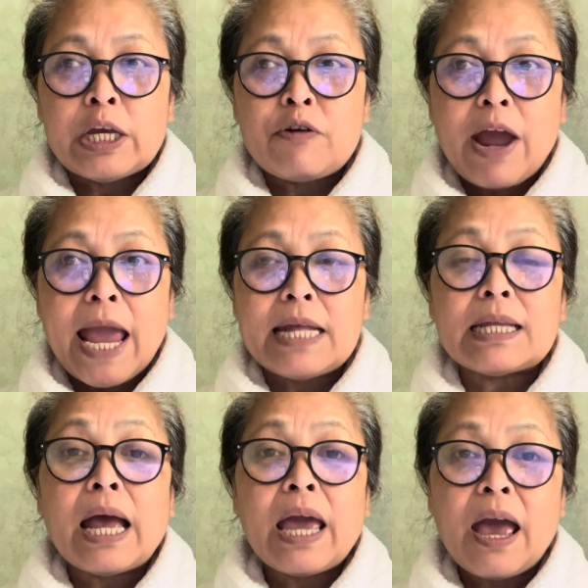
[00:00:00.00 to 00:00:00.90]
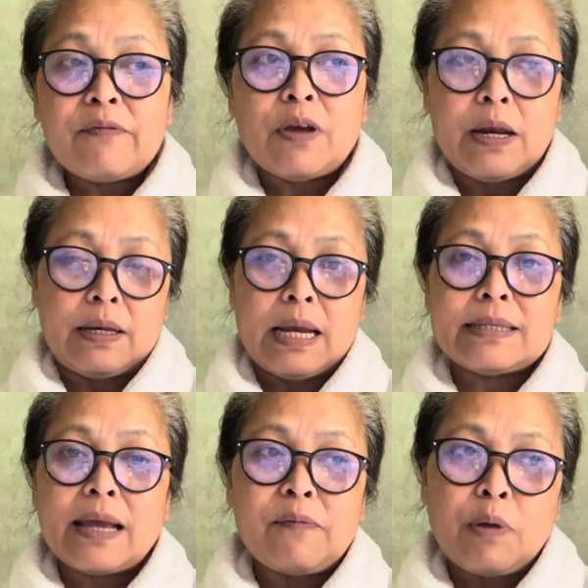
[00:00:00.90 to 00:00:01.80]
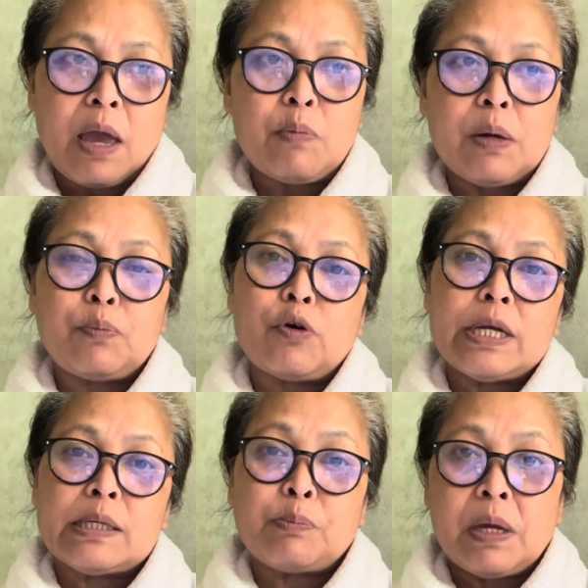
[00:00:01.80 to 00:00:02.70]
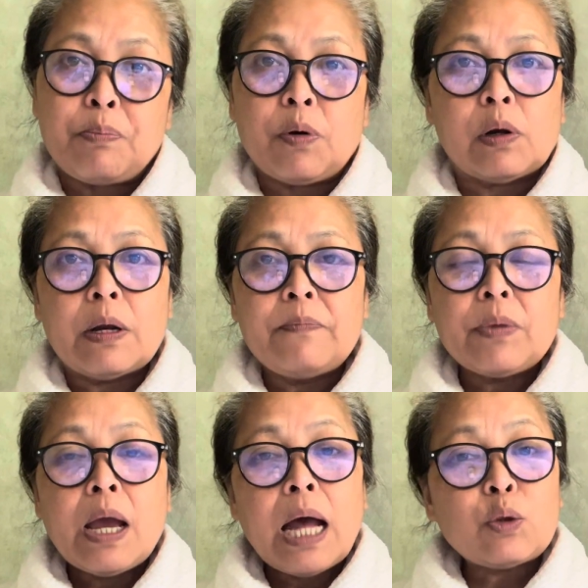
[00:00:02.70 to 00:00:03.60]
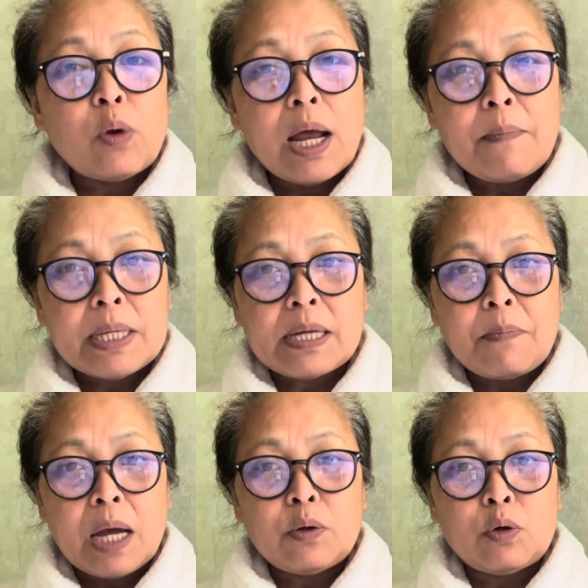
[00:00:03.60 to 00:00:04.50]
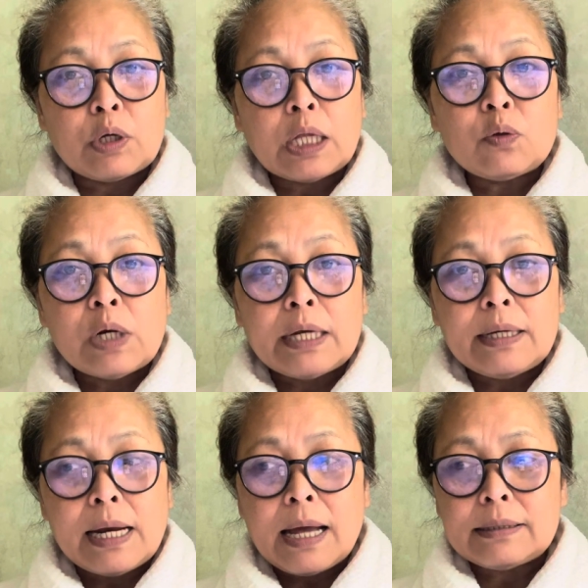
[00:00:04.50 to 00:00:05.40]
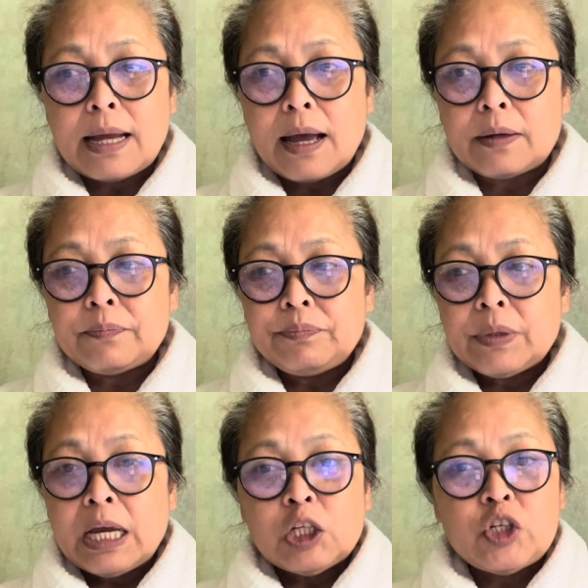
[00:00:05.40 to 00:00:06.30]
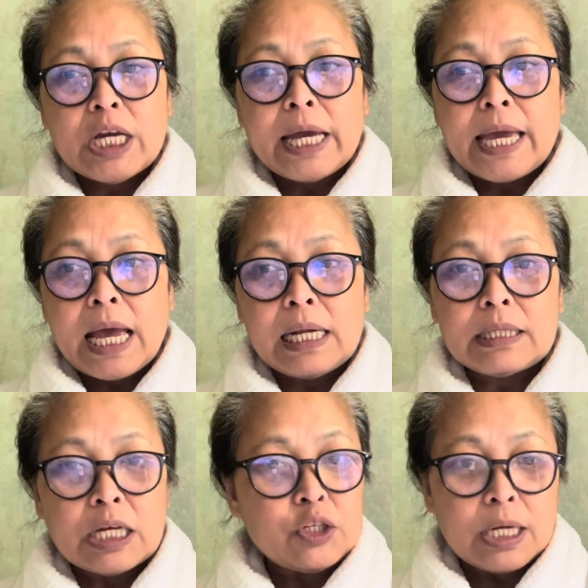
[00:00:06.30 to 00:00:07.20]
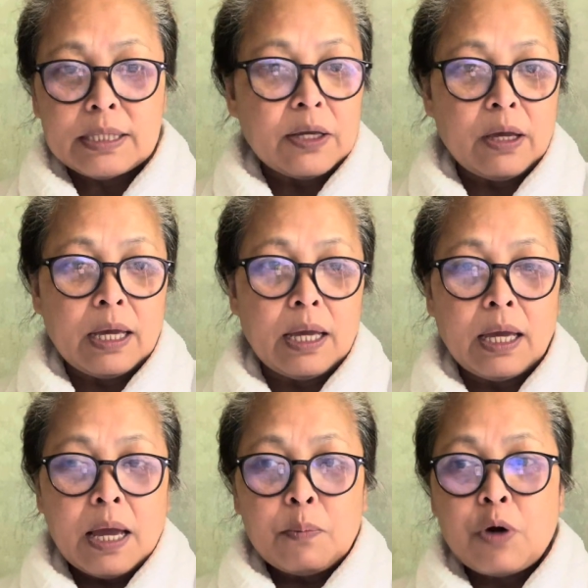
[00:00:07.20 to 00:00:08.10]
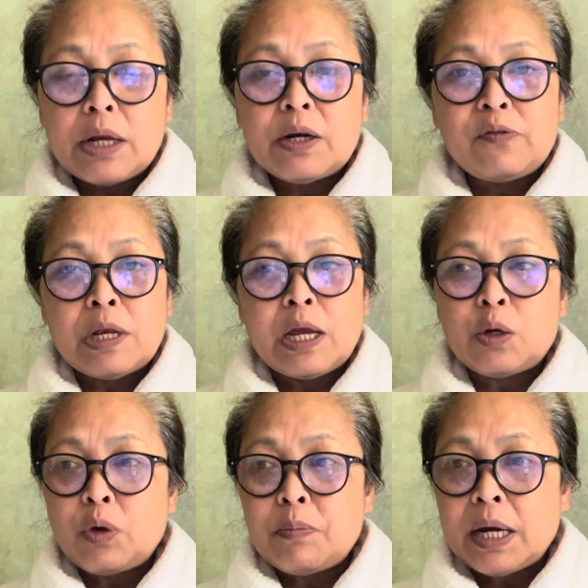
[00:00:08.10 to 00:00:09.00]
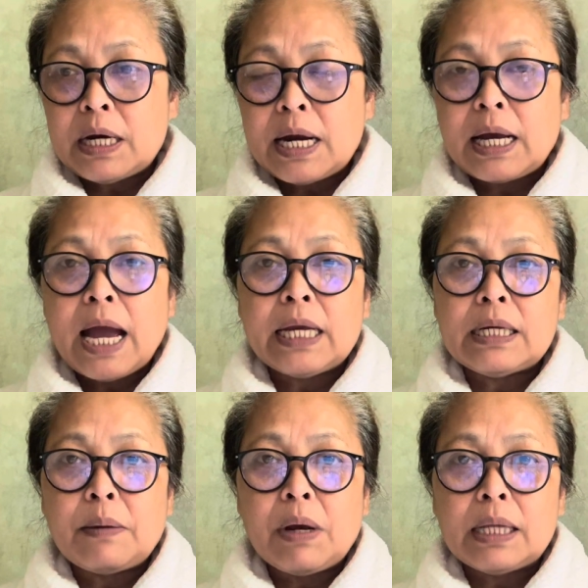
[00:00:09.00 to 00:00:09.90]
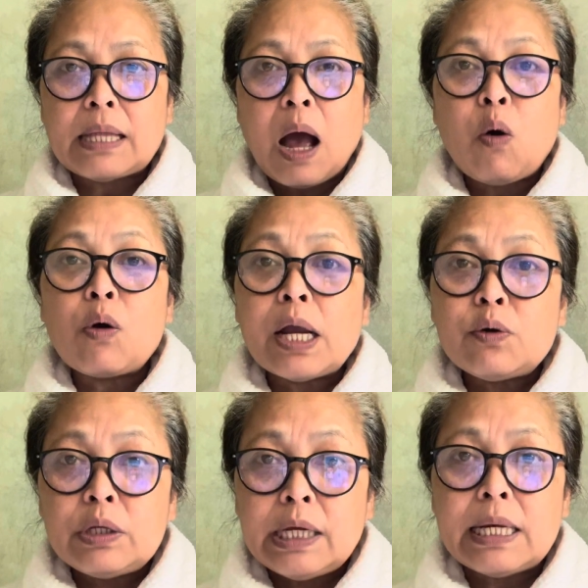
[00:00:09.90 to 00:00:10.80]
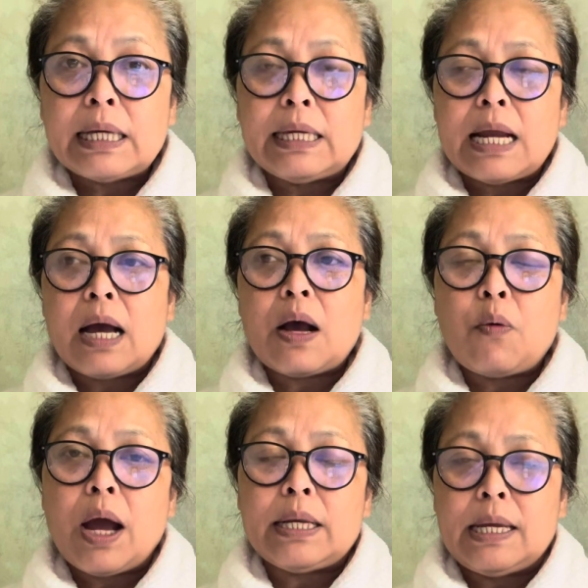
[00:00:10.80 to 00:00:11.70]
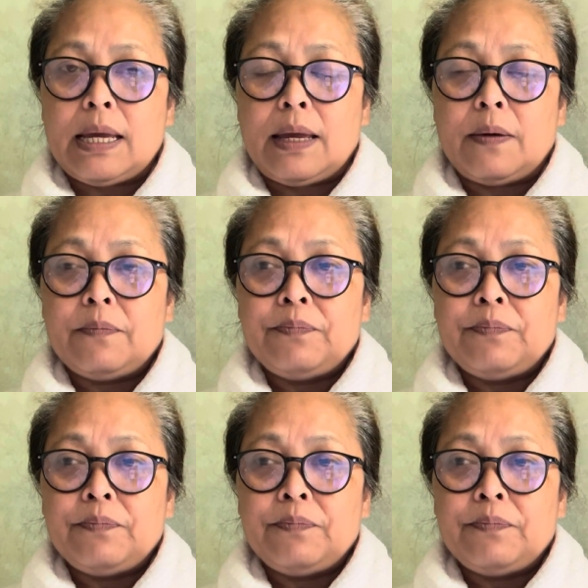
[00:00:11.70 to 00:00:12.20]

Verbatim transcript: create a heaven, a safe heaven for his people. At walang masama doon. Katulad na lang ng GIL, nandyan si Brother Villanueva na nag-guide ng mga tao. Ganon din ang ginagawa ni